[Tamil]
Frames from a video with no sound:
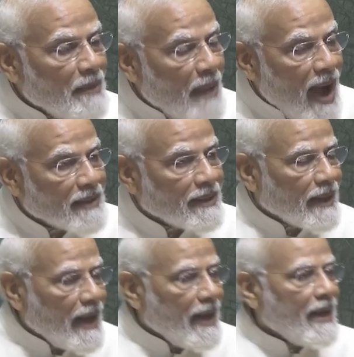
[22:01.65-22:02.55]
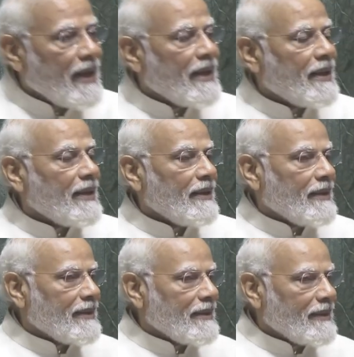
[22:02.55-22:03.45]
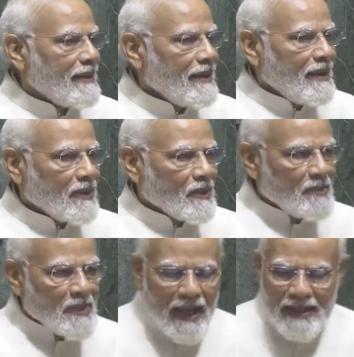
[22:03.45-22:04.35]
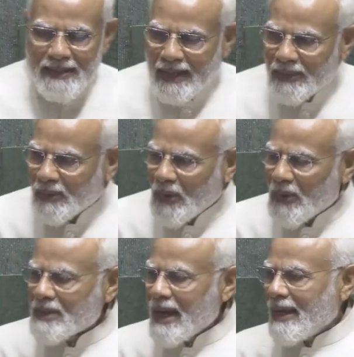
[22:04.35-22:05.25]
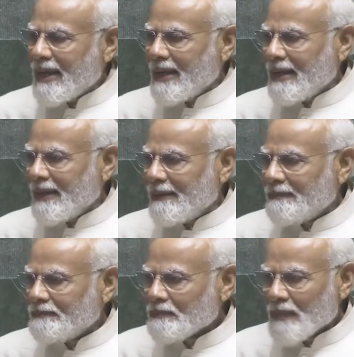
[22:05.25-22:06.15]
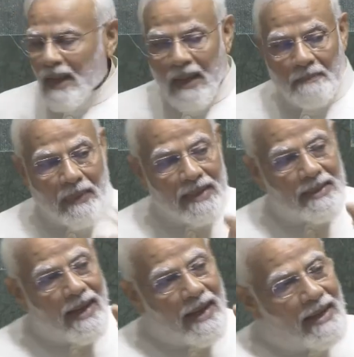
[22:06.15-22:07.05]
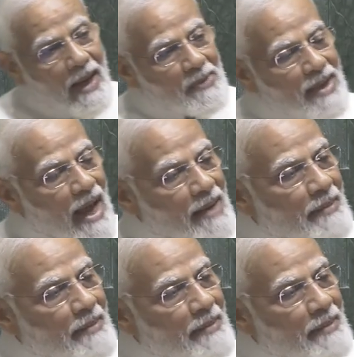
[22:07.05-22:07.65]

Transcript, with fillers: பற்றி பேசும் வேளையிலே எனக்கு சந்தோஷமாக இருக்கிறது கடந்த இந்த ஒன்பது